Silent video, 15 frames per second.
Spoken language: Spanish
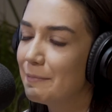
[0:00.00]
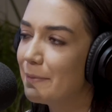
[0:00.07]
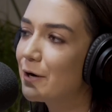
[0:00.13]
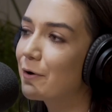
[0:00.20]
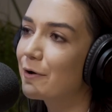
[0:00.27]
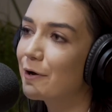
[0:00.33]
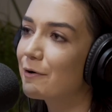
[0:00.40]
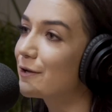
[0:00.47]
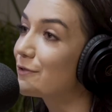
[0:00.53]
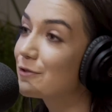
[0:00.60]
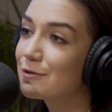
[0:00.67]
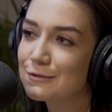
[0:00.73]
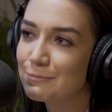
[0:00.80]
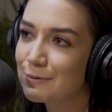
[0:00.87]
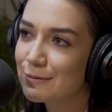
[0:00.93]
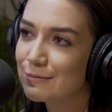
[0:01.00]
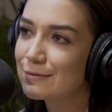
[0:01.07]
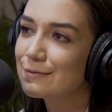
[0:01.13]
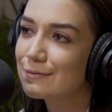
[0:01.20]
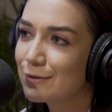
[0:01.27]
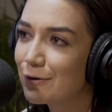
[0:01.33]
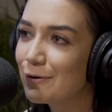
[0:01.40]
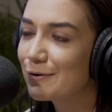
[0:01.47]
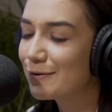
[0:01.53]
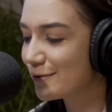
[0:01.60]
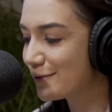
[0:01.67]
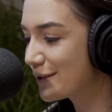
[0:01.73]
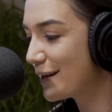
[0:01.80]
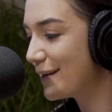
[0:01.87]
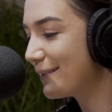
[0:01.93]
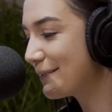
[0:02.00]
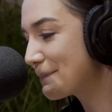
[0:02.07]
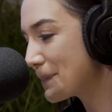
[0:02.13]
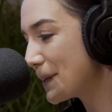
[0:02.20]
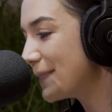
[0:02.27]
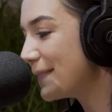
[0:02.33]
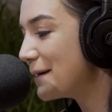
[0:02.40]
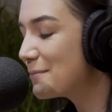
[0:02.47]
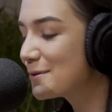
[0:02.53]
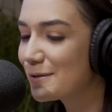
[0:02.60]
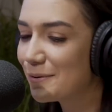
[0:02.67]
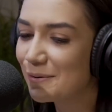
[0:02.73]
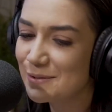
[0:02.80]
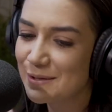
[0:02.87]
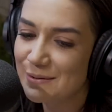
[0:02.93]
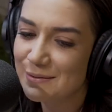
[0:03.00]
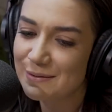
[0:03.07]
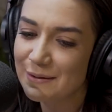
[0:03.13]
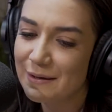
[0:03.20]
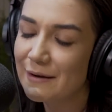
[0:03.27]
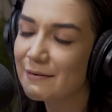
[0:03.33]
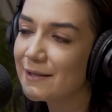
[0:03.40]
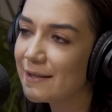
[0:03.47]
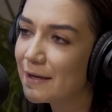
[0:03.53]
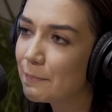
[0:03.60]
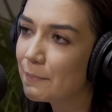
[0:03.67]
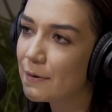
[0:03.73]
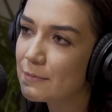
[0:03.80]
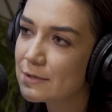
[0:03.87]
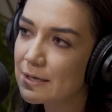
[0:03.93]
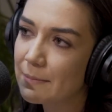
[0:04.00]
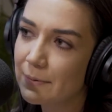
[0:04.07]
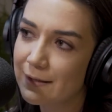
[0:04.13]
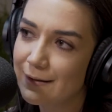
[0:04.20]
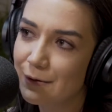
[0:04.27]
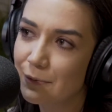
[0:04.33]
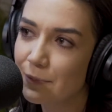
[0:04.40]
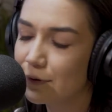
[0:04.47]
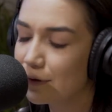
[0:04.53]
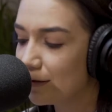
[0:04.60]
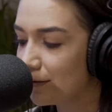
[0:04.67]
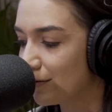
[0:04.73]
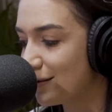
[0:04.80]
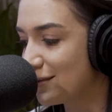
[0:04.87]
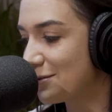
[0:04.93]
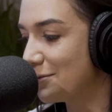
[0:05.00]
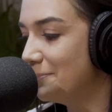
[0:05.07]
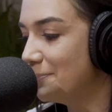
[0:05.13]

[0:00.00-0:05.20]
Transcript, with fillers: pero creo que todos podemos, todos los que vendemos o los que nos toca vender podemos aprender un poquito de eso.